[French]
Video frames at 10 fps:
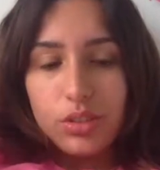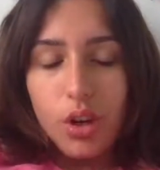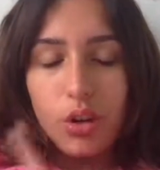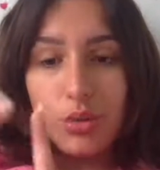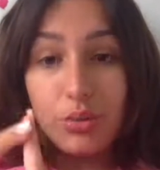
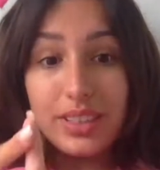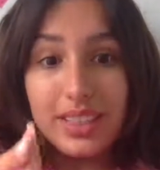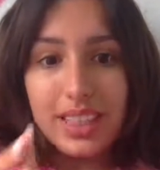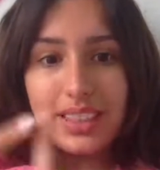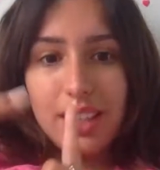Genre quand je suis
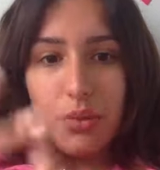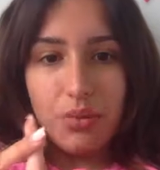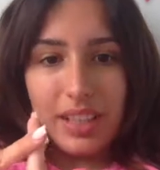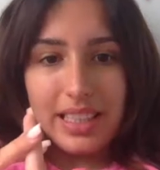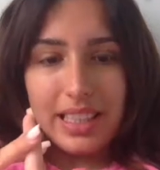stressée ou
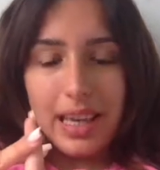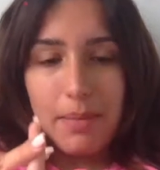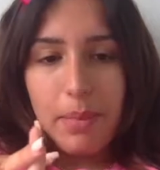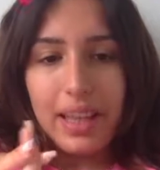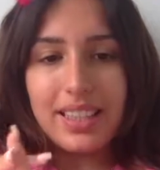fatiguée,
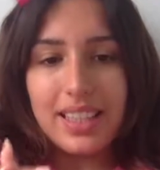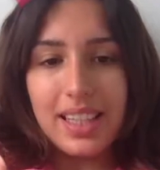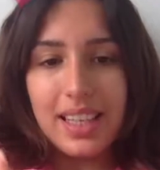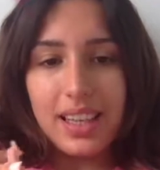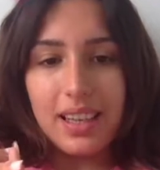mes
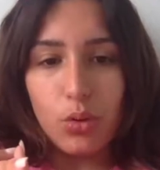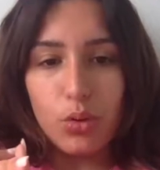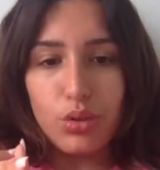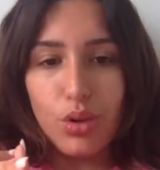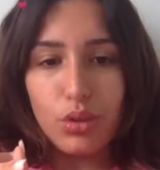tics ils
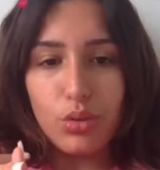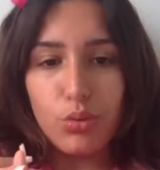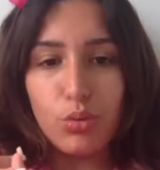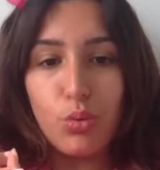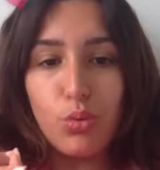ressortent
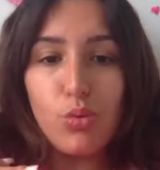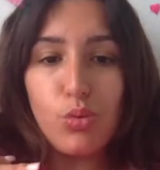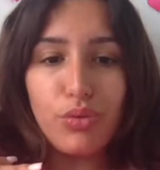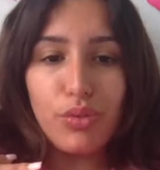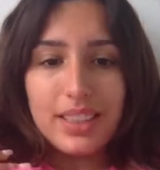de
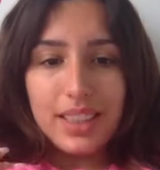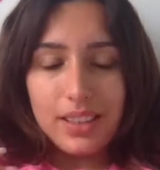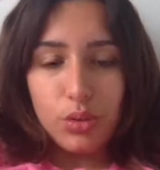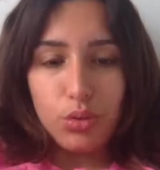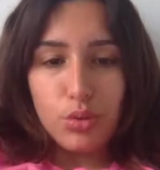ouf.
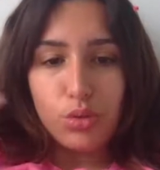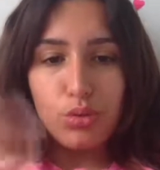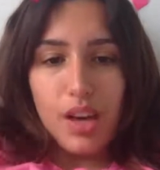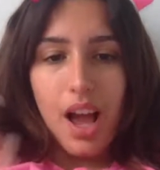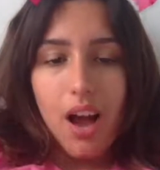C'est-à-dire que ce
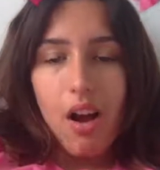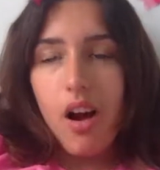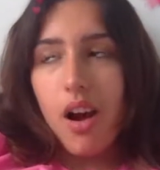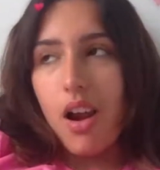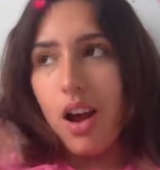jour-là,
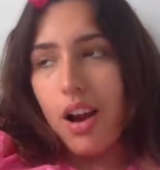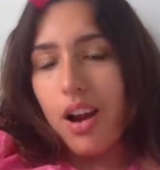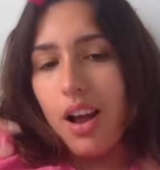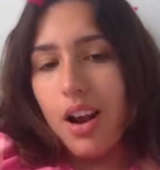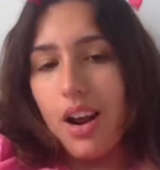oh là
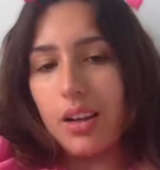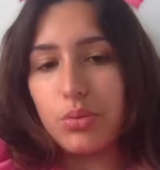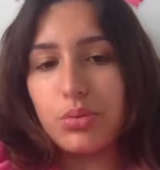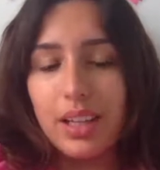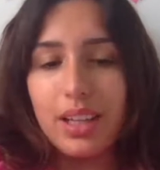là là là,
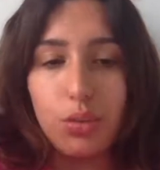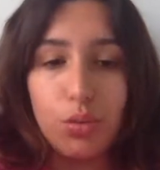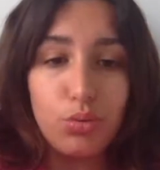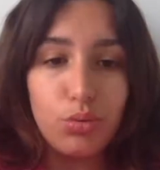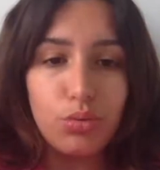toutes les
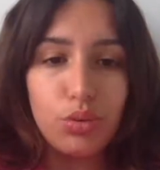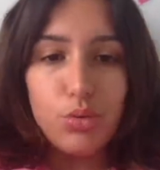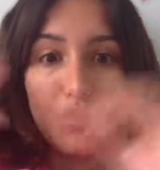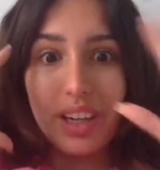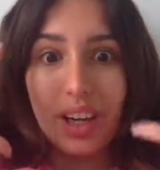deux secondes,
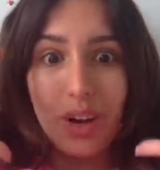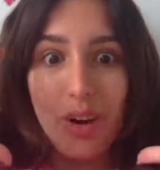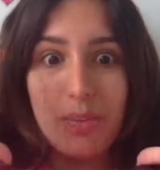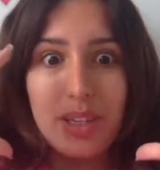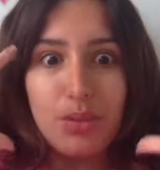j'ouvrais
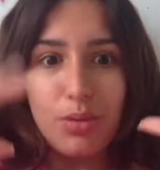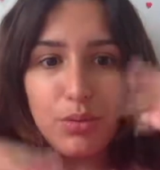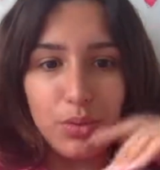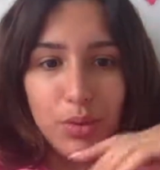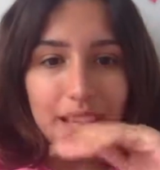grand mes yeux.
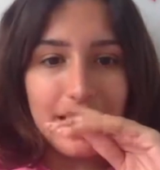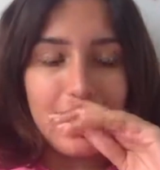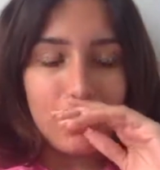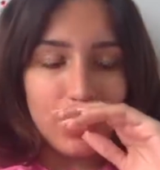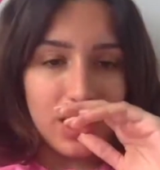Donc
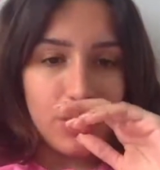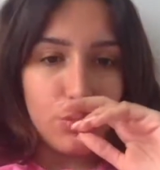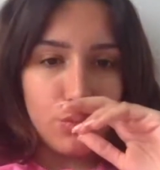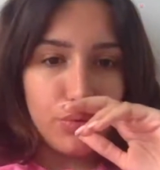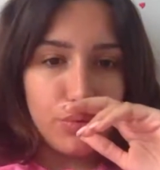regardez, on dirait une
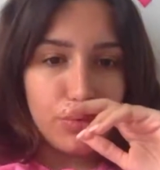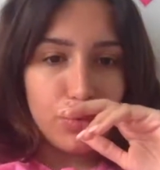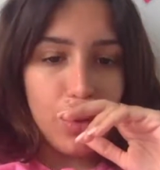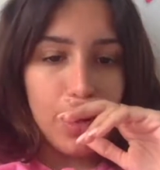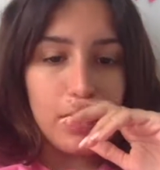ouf.
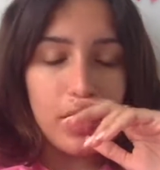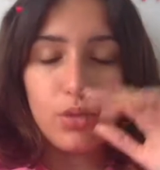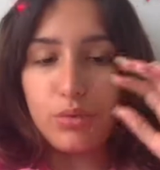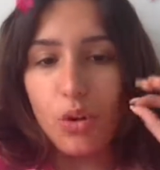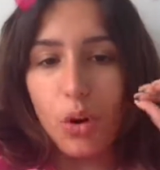Genre là,
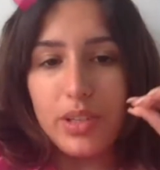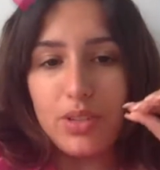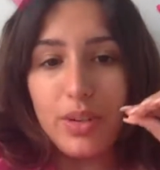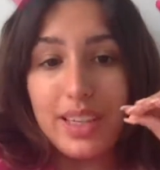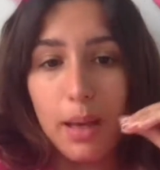j'ouvre grand mes
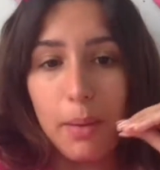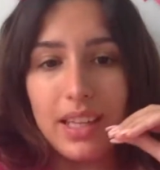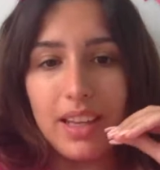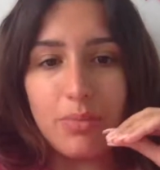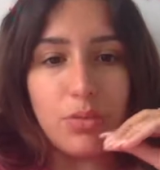yeux et ça
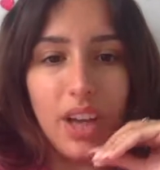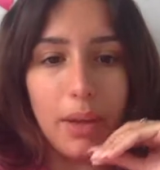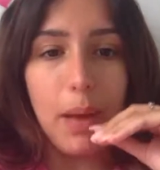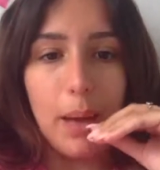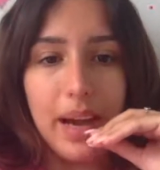m'énerve parce que
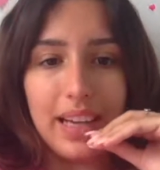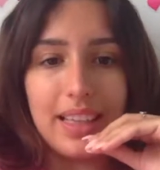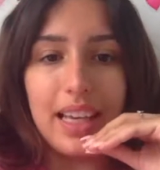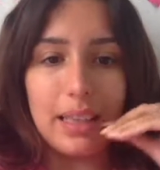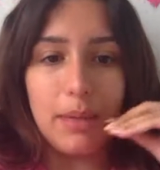j'arrive pas à
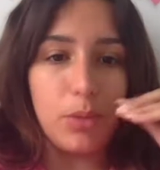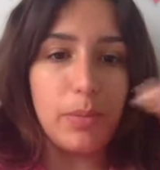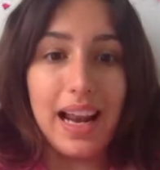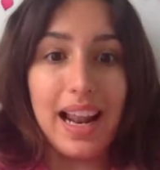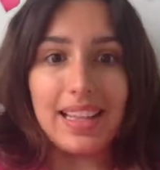m'arrêter et ça me donne
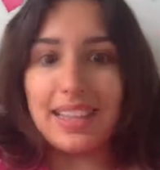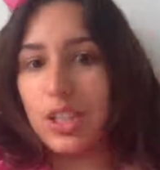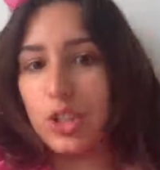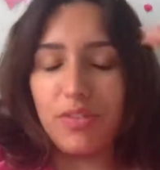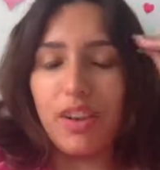mal à la tête et
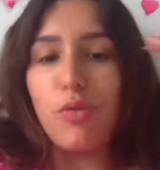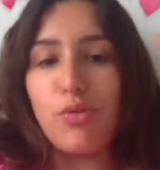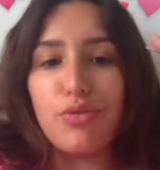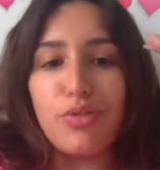je deviens ouf